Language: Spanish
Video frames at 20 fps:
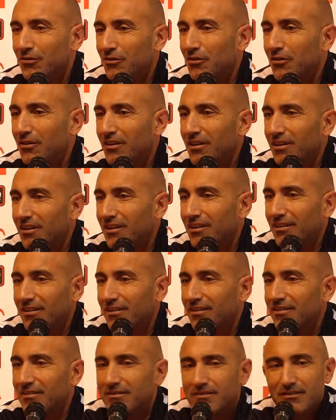soy
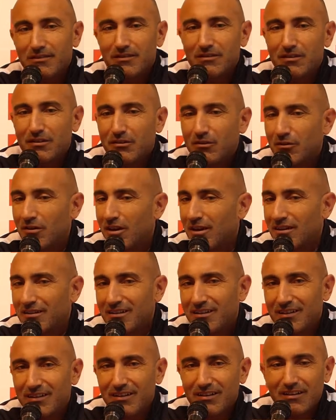
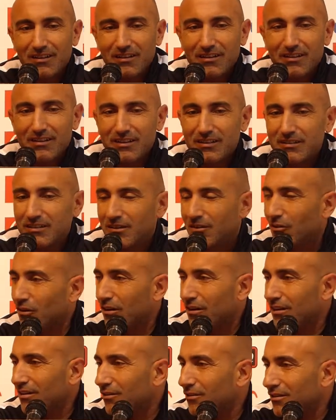Sisonés y, los
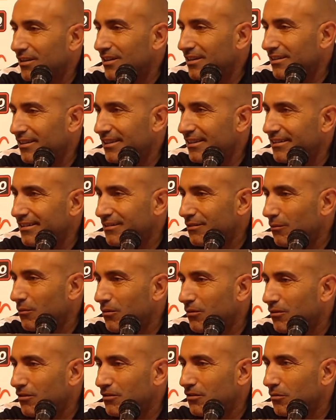gijoneses
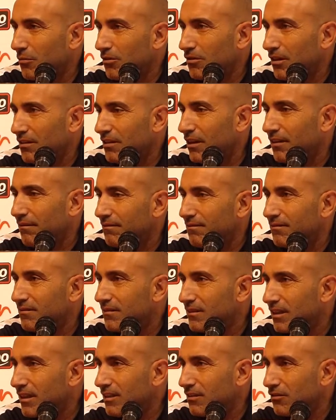somos, somos así,
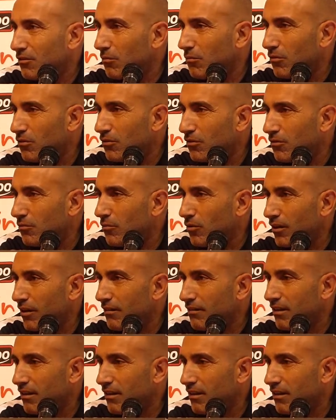¿eh? somos muy